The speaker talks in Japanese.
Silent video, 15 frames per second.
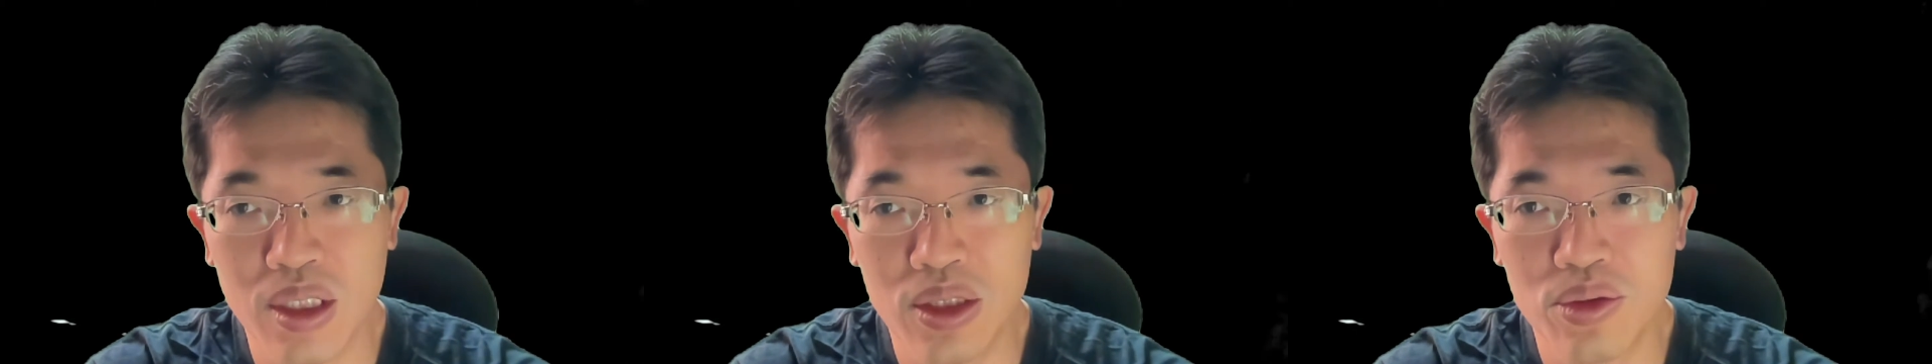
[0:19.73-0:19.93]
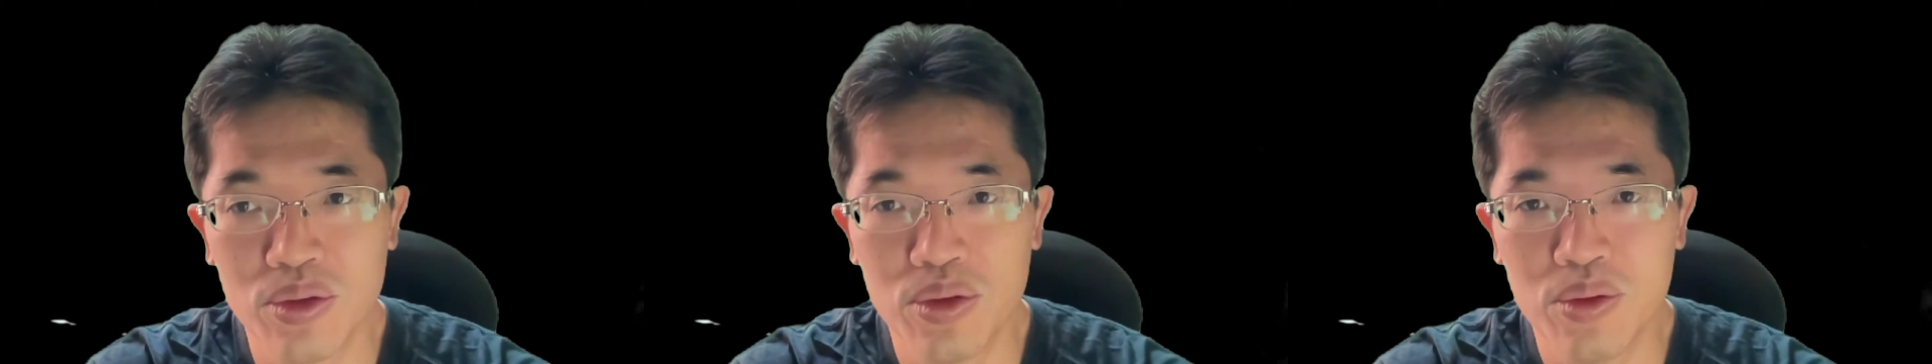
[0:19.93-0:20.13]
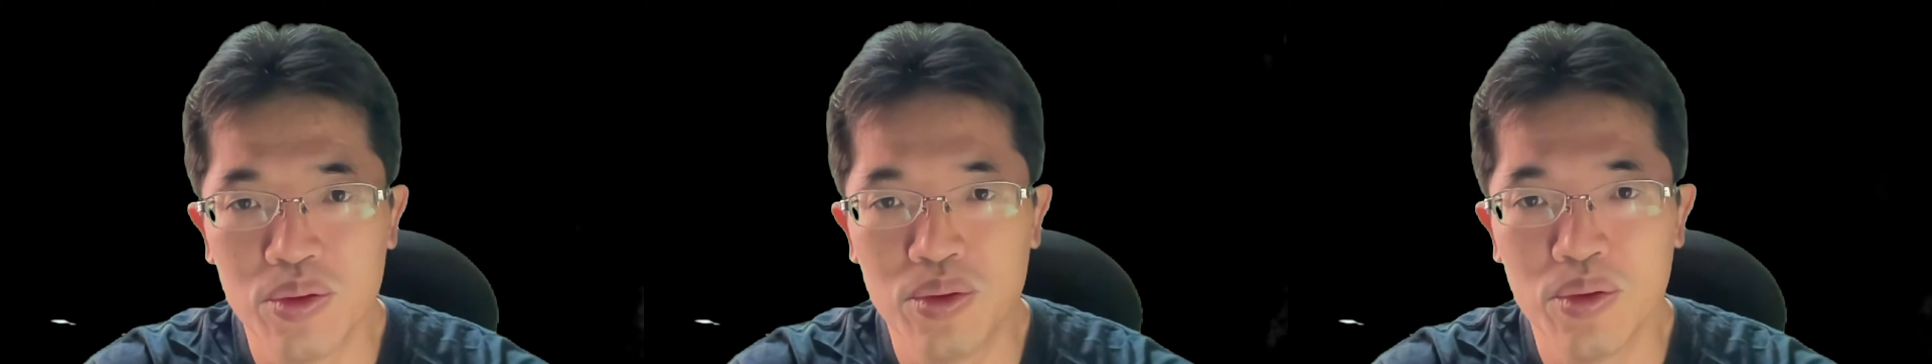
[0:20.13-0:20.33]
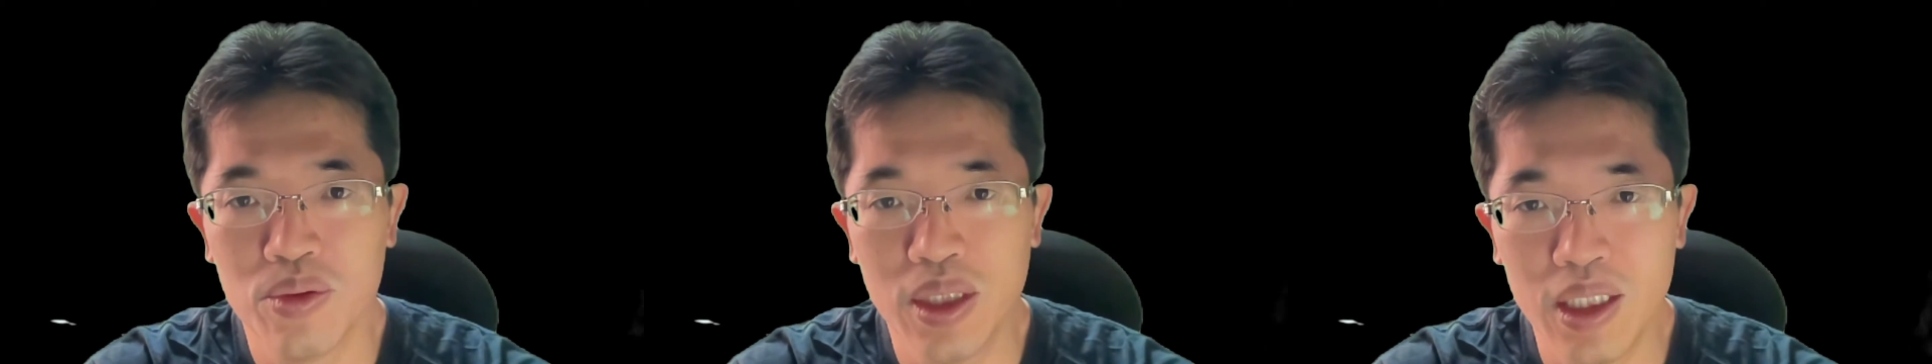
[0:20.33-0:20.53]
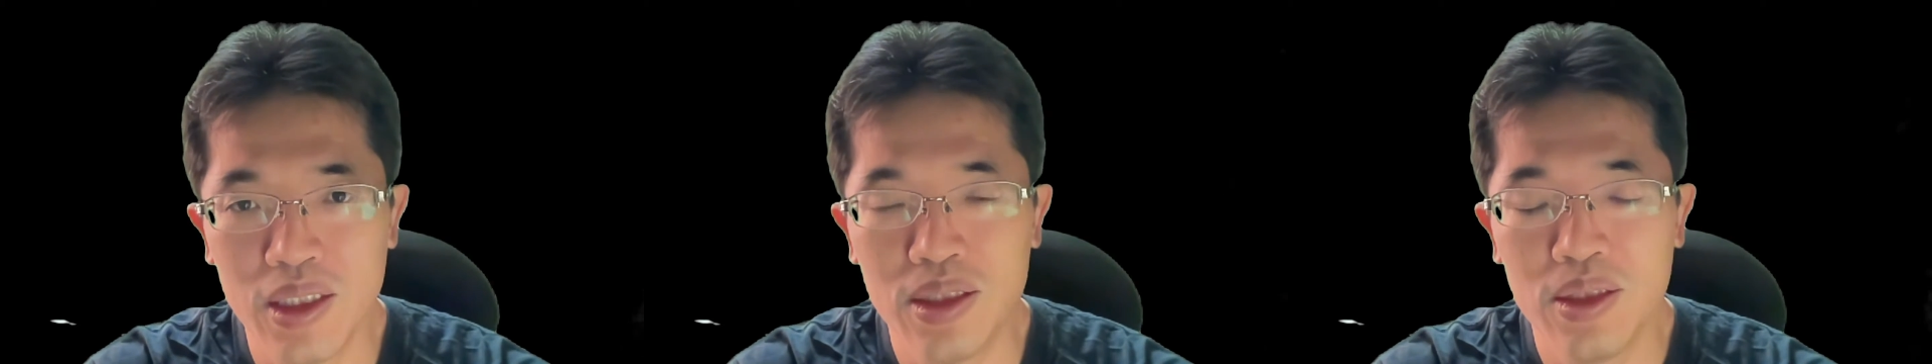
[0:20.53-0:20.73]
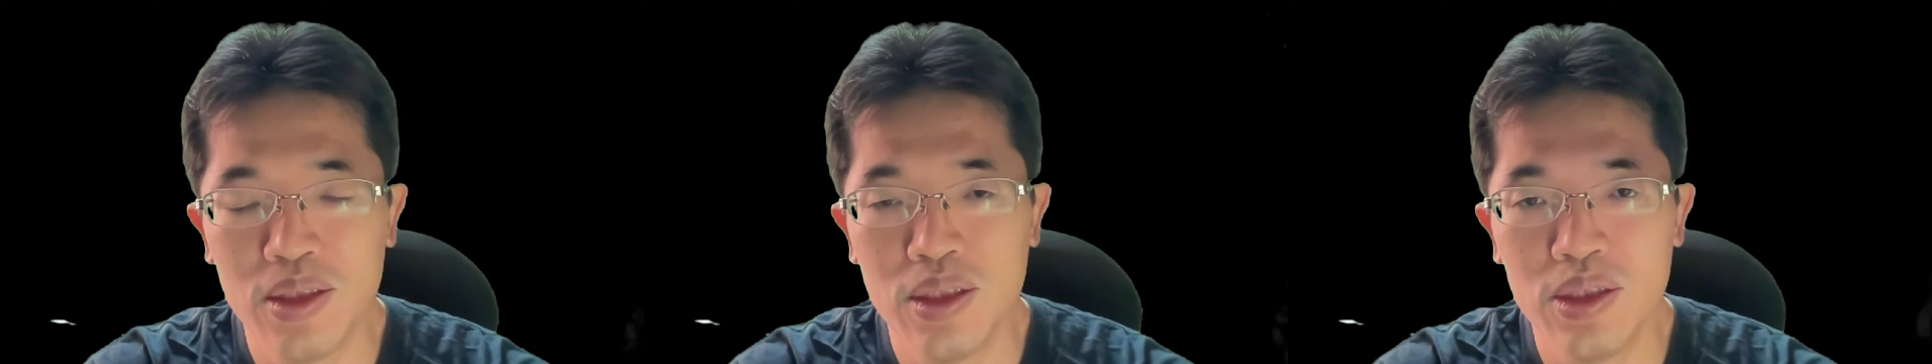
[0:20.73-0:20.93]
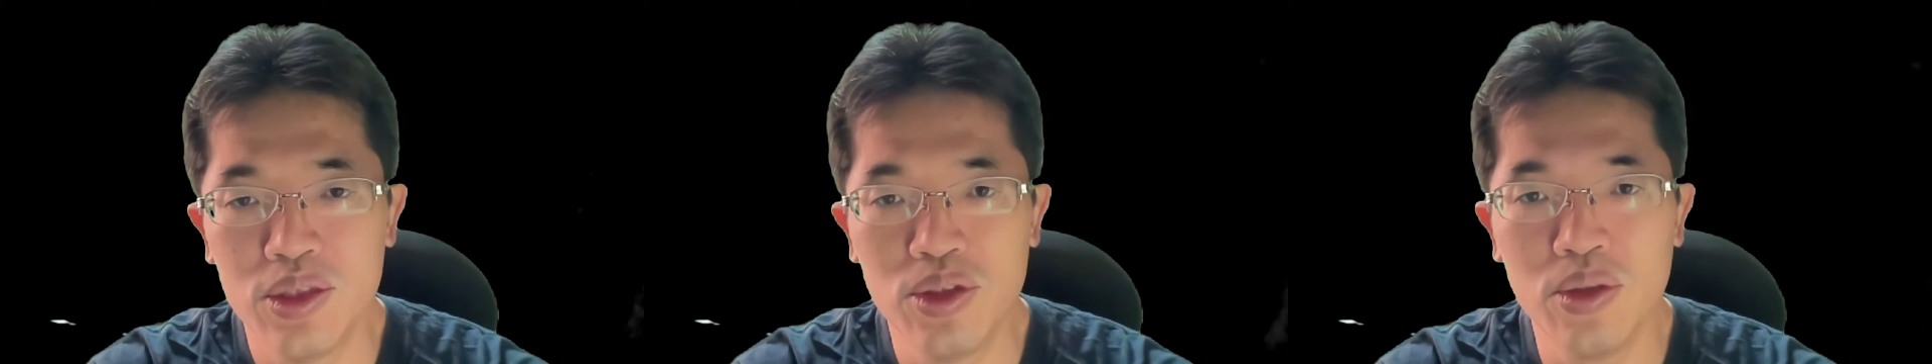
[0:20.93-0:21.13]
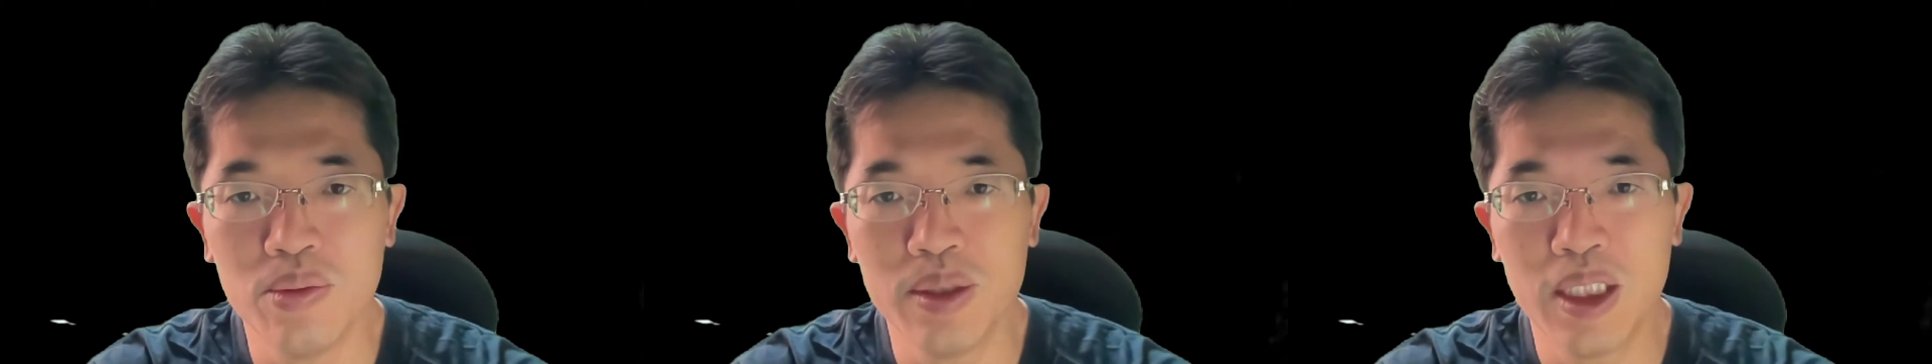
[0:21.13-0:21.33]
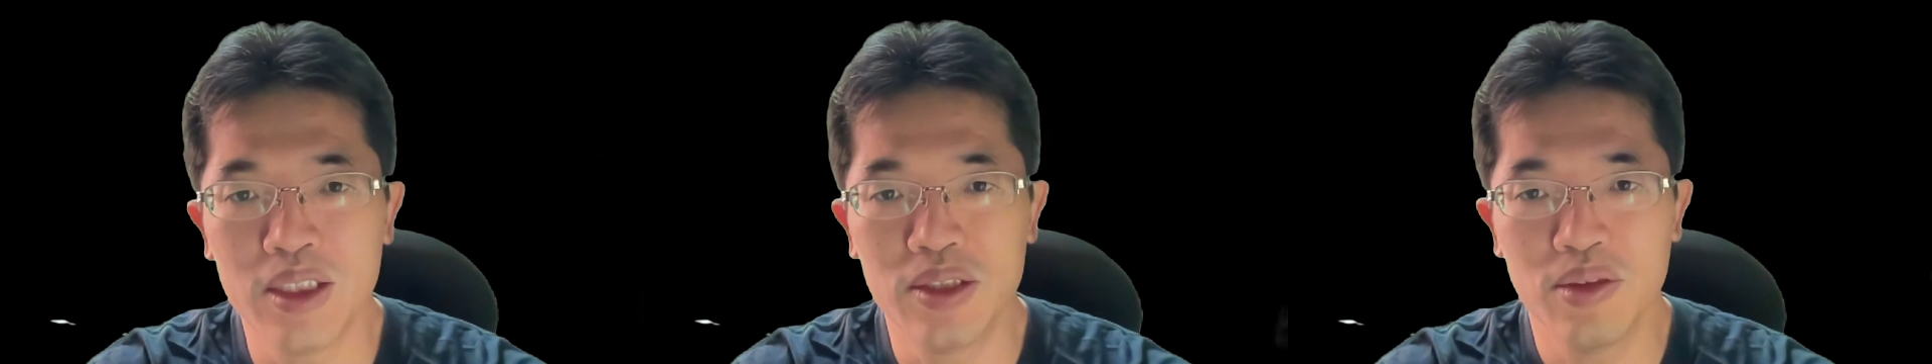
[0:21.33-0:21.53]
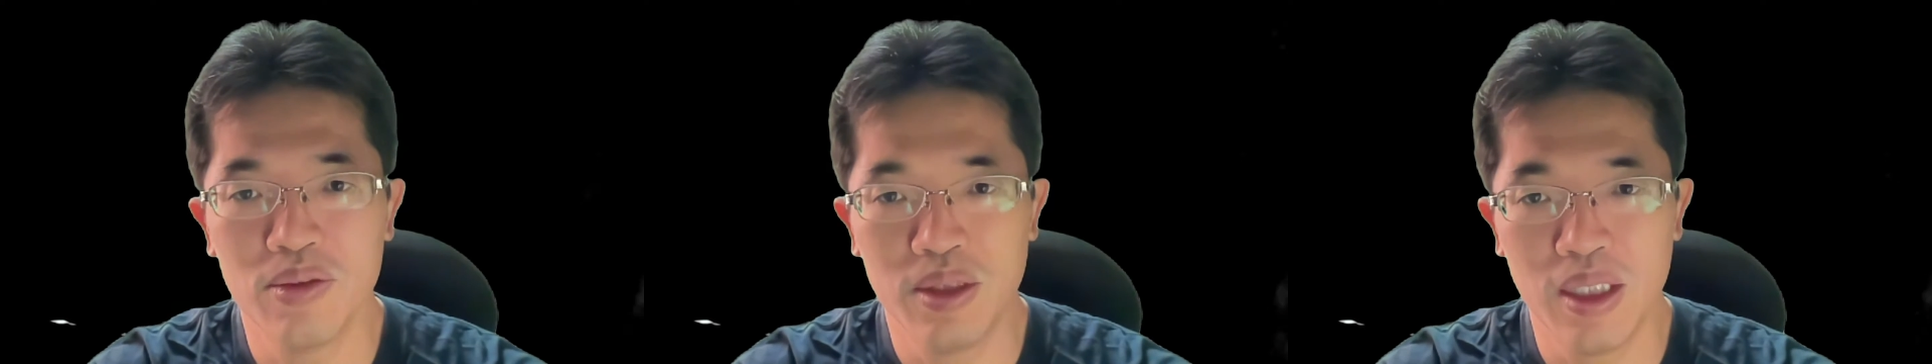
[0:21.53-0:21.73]
日ということで、日曜日で
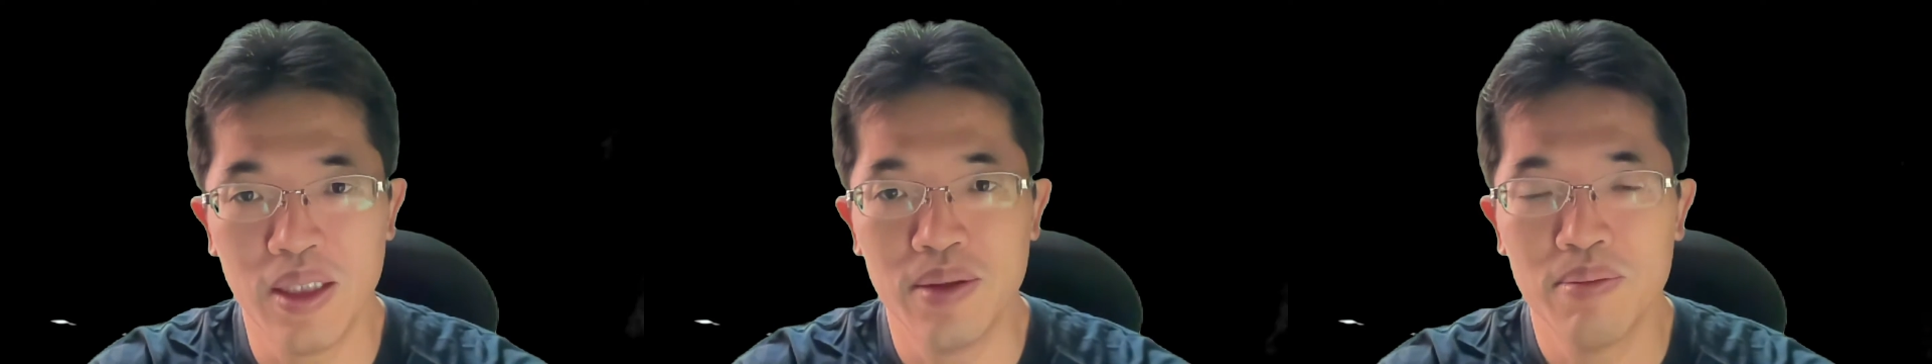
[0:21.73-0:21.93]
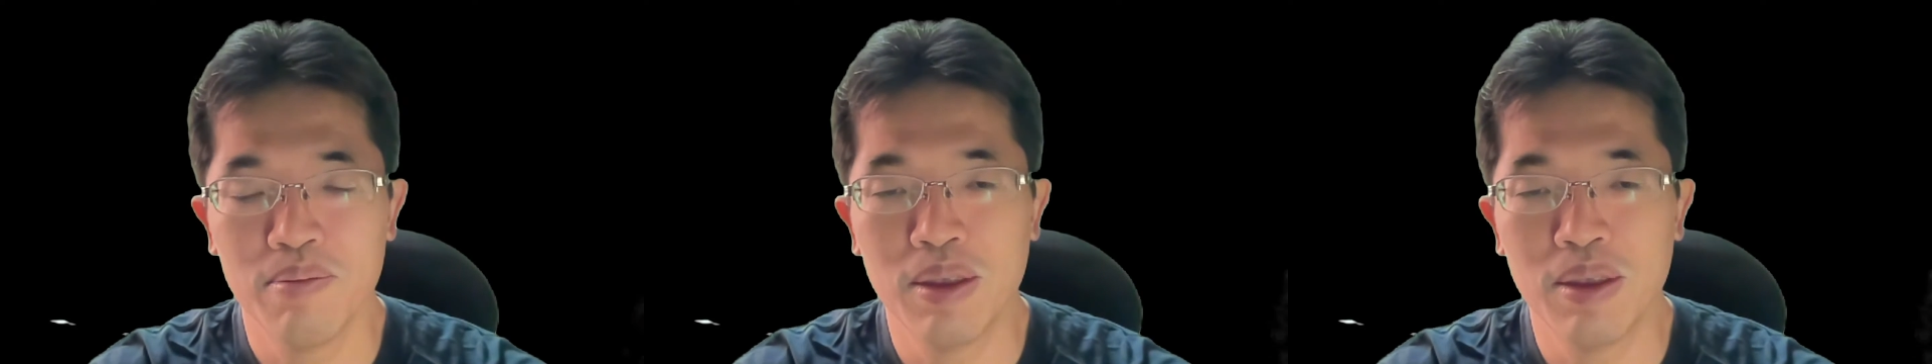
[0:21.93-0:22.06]
すので、